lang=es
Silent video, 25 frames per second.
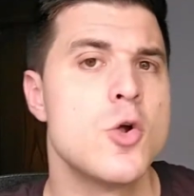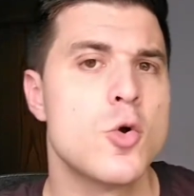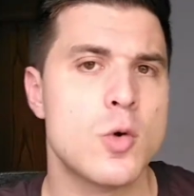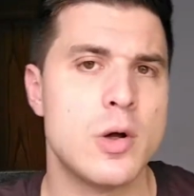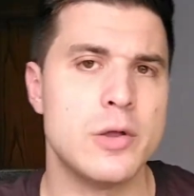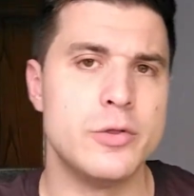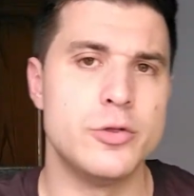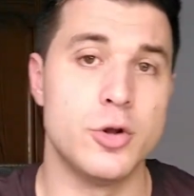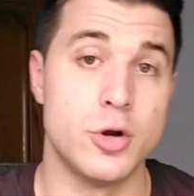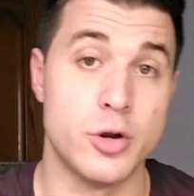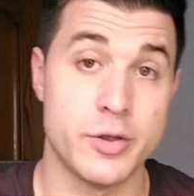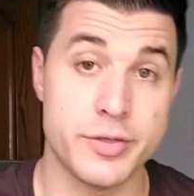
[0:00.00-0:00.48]

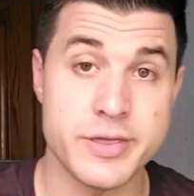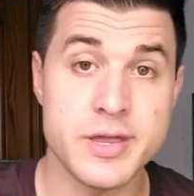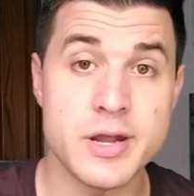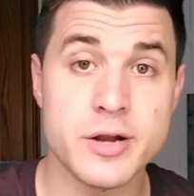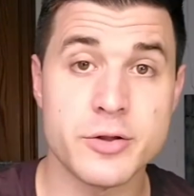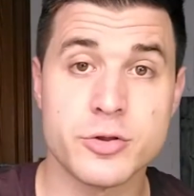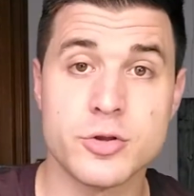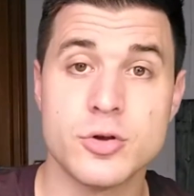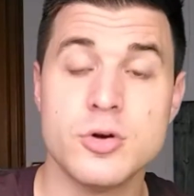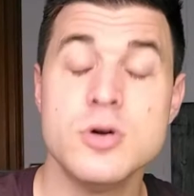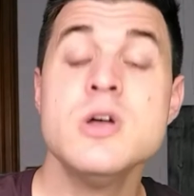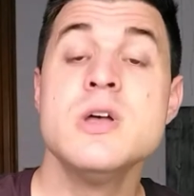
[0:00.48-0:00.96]
cuando lo
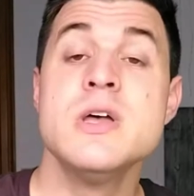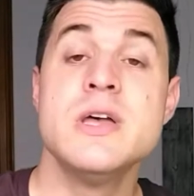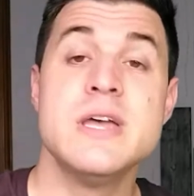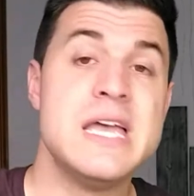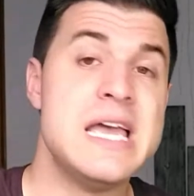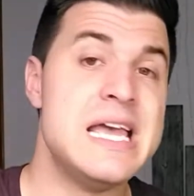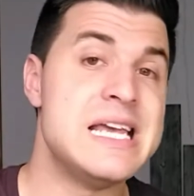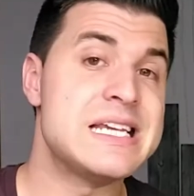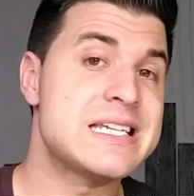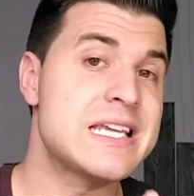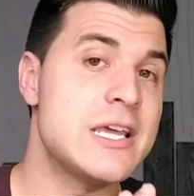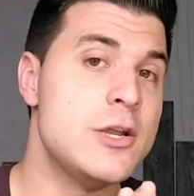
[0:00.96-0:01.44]
cierto
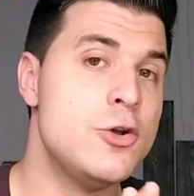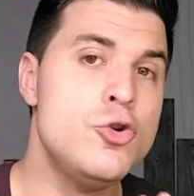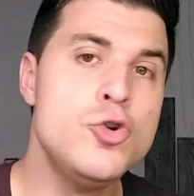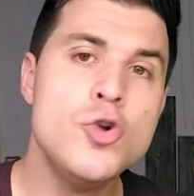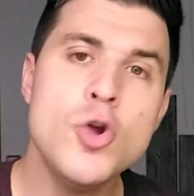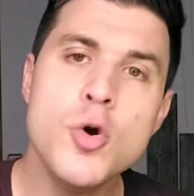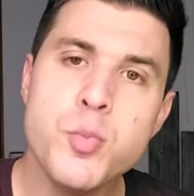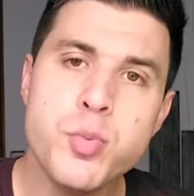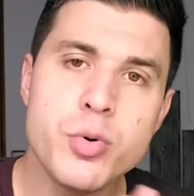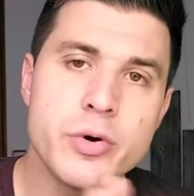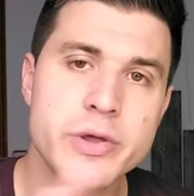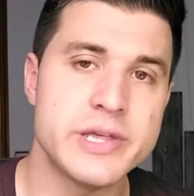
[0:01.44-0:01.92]
es que
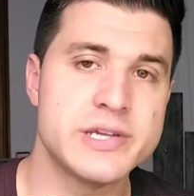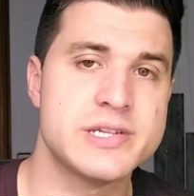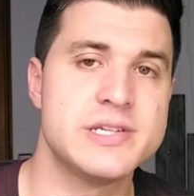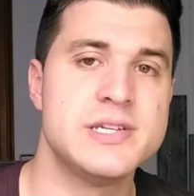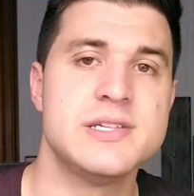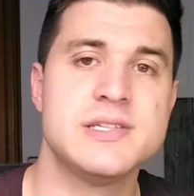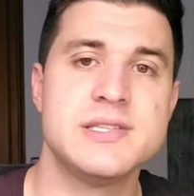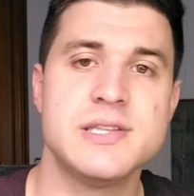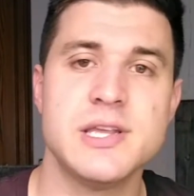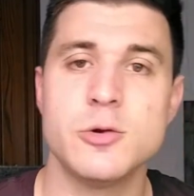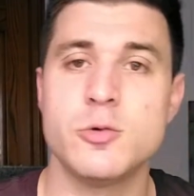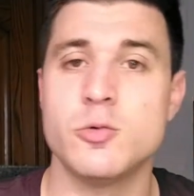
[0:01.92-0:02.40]
no puede
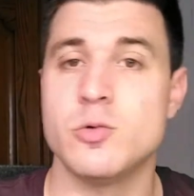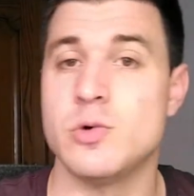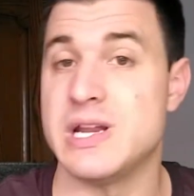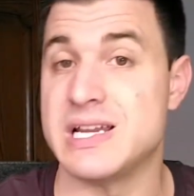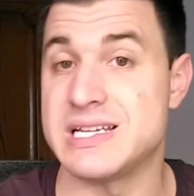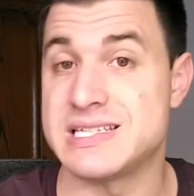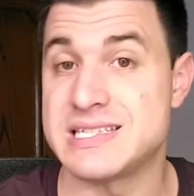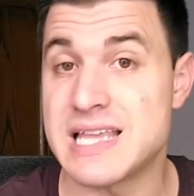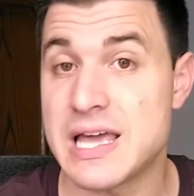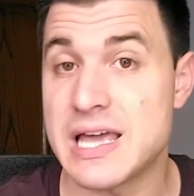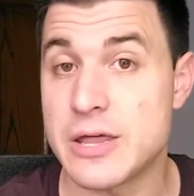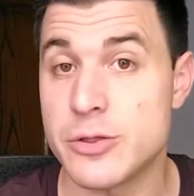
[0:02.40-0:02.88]
existir un
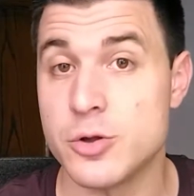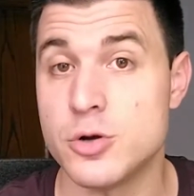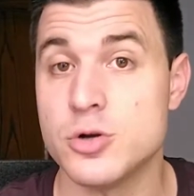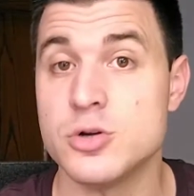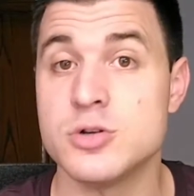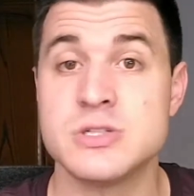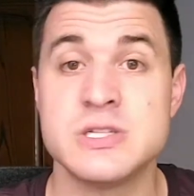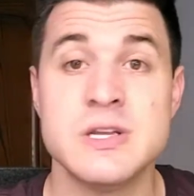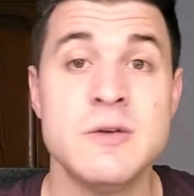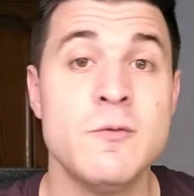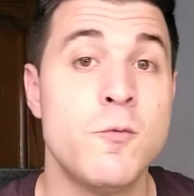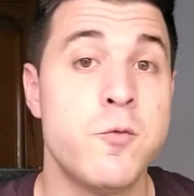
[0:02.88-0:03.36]

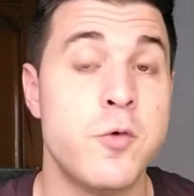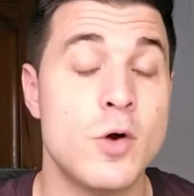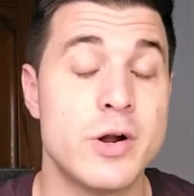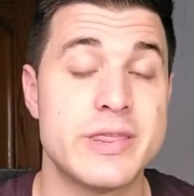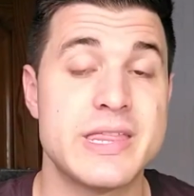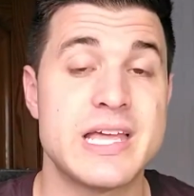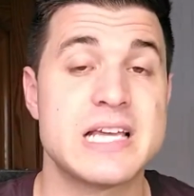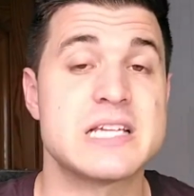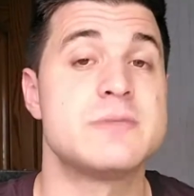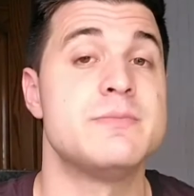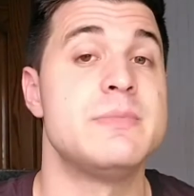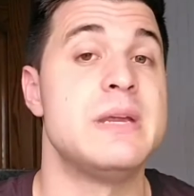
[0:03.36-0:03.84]
Estado sin
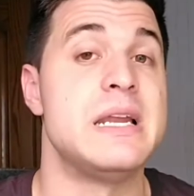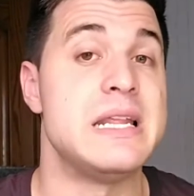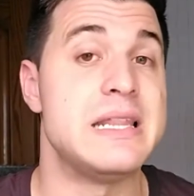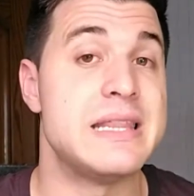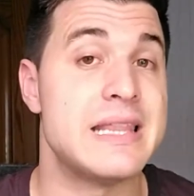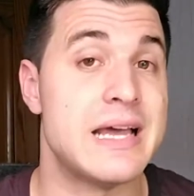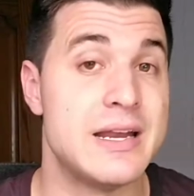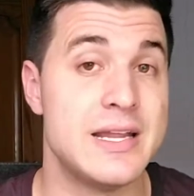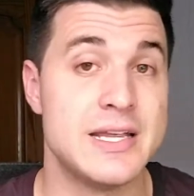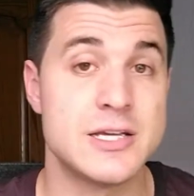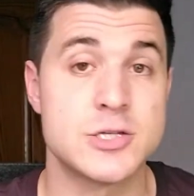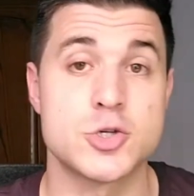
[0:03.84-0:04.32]
fuerzas
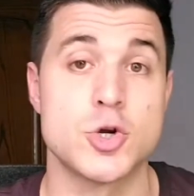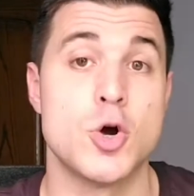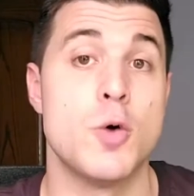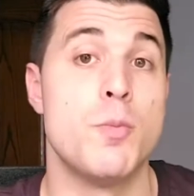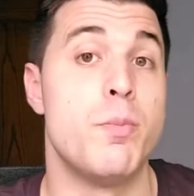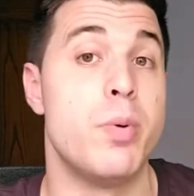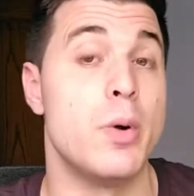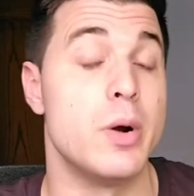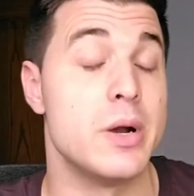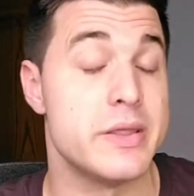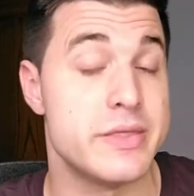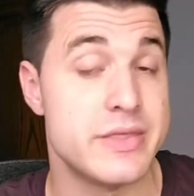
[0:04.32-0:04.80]
militares
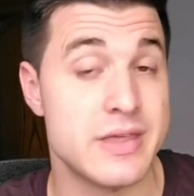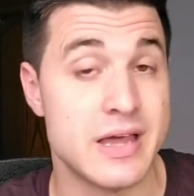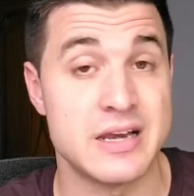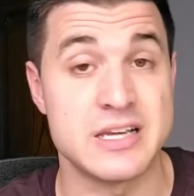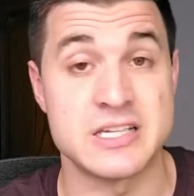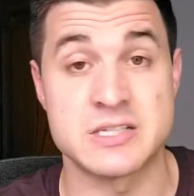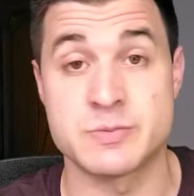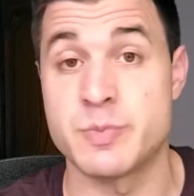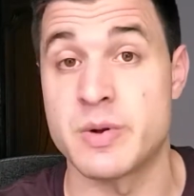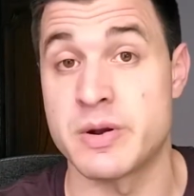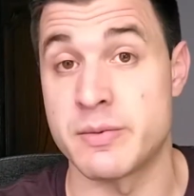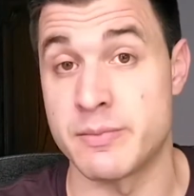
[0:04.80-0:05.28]
o
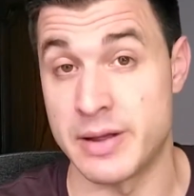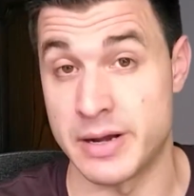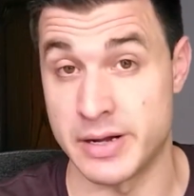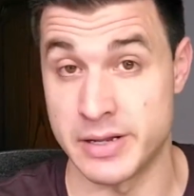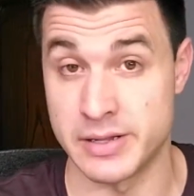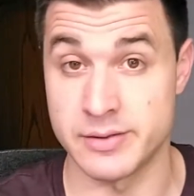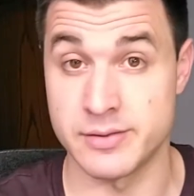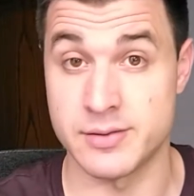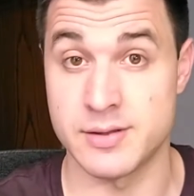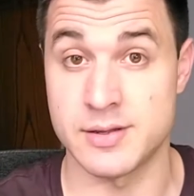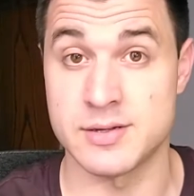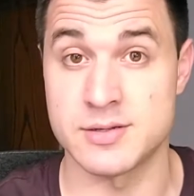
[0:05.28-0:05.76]
policiales
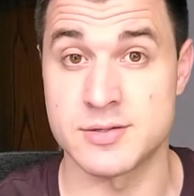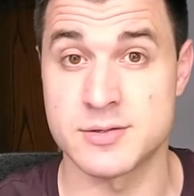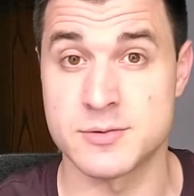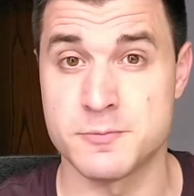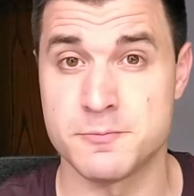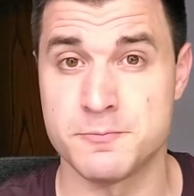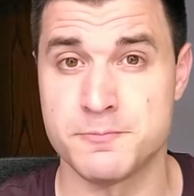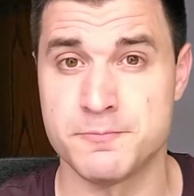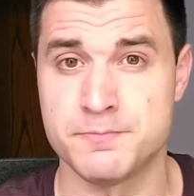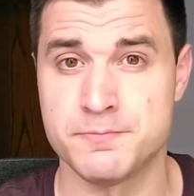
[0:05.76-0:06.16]
permanentes.